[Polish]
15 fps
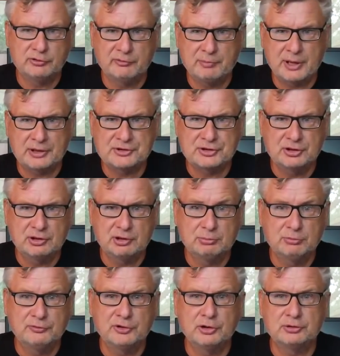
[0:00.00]
of Boxing.
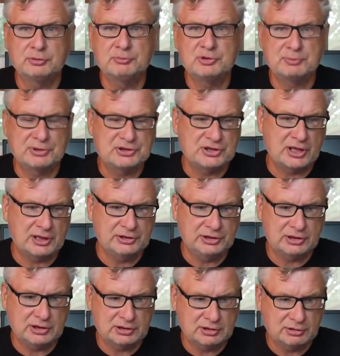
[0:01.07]
Mówię o tym specjalnie,
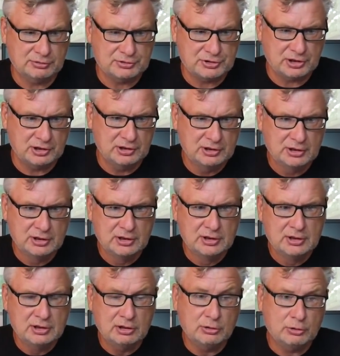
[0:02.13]
dlatego że
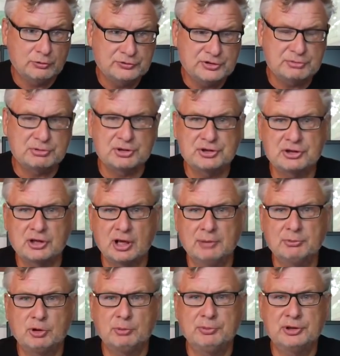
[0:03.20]
również
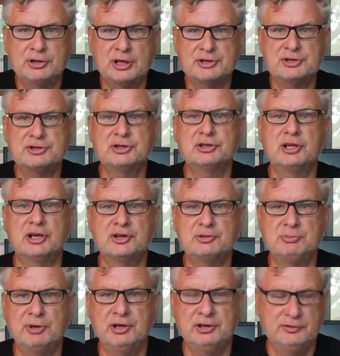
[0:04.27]
przeczytałem komentarze, że teraz
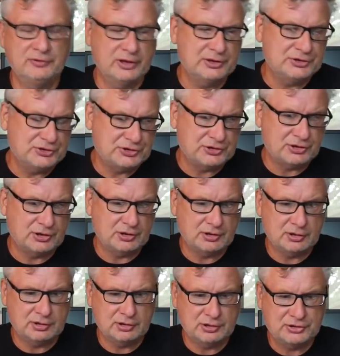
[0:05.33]
Main Events
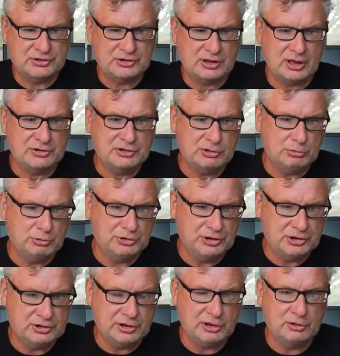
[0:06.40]
straciło
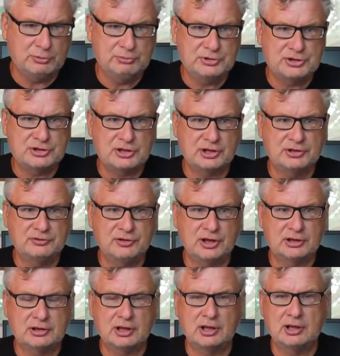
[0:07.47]
jednego mistrza
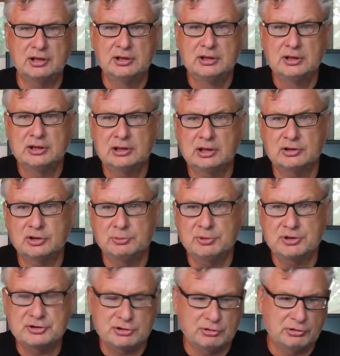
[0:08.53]
świata,
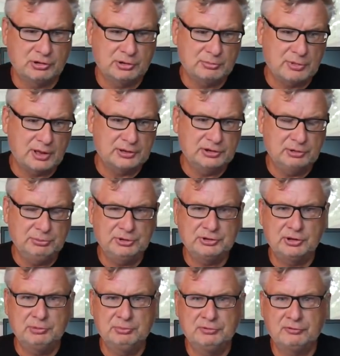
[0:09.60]
natomiast ciągle ma
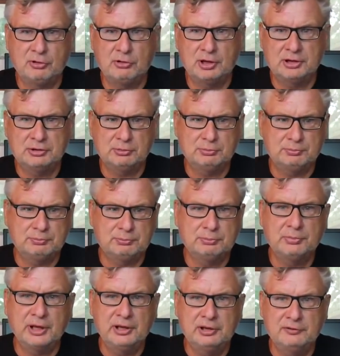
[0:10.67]
Dimitri Biwoła. No,
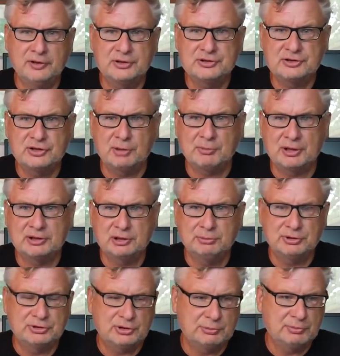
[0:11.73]
main Events nie ma
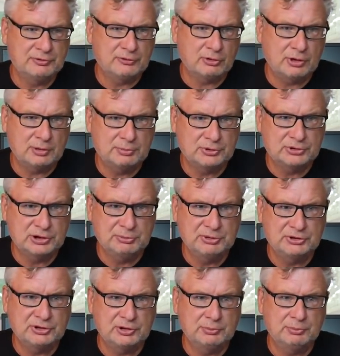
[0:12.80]
Dimitri Biwoła, bo
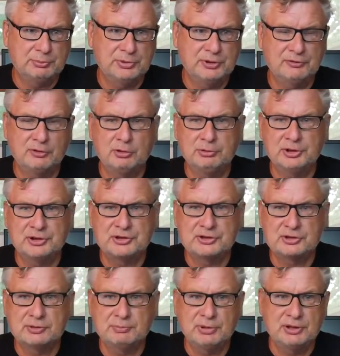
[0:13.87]
Dimitri Biwoł
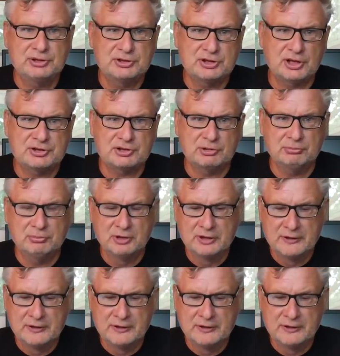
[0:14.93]
jest pięściarzem